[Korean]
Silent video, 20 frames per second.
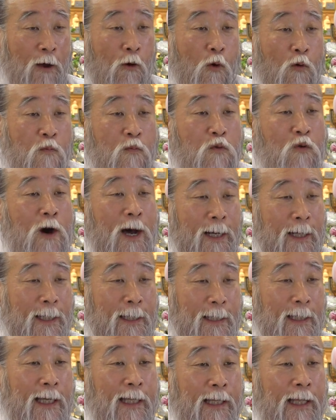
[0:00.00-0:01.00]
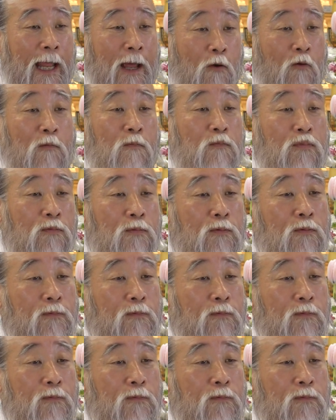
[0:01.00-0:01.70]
공부하라니까 내 공부.